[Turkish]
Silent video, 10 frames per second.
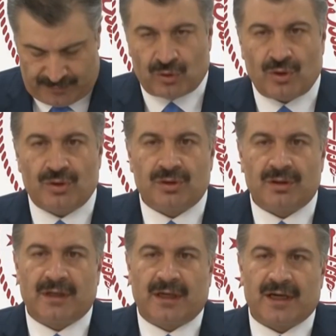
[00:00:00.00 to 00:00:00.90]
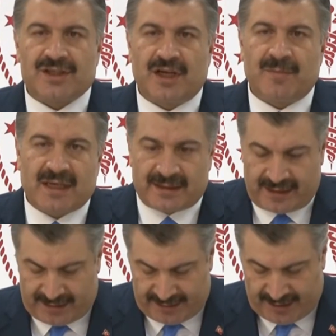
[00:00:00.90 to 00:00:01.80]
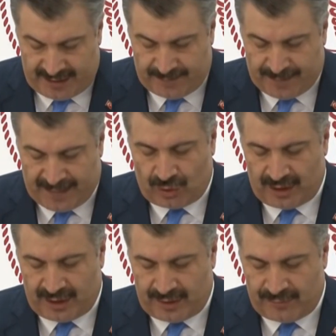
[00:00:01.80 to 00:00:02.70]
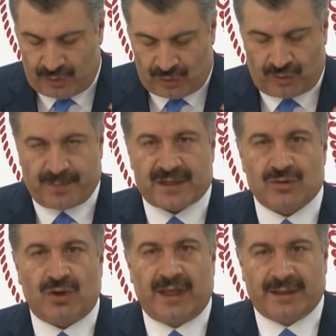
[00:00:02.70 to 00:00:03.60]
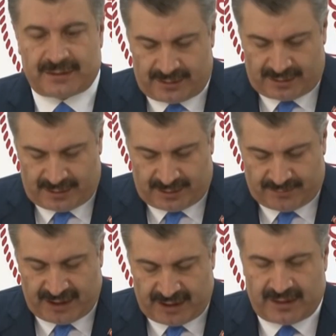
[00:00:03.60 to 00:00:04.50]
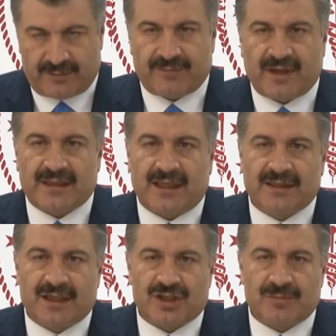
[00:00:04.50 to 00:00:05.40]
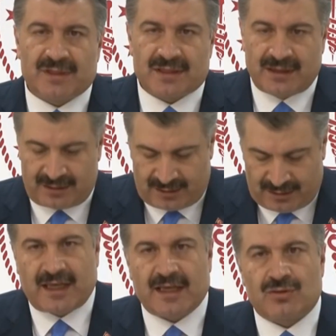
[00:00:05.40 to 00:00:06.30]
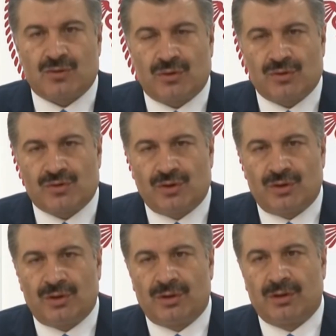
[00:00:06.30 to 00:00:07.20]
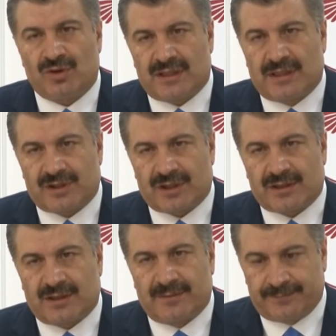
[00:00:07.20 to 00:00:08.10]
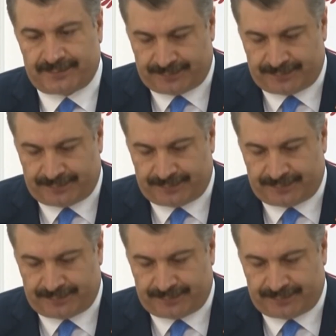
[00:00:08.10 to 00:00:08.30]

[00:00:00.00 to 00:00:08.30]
Bugün akşam saatlerinde koronavirüs şüphesi olan bir vatandaşımızın test sonucu pozitif çıktı.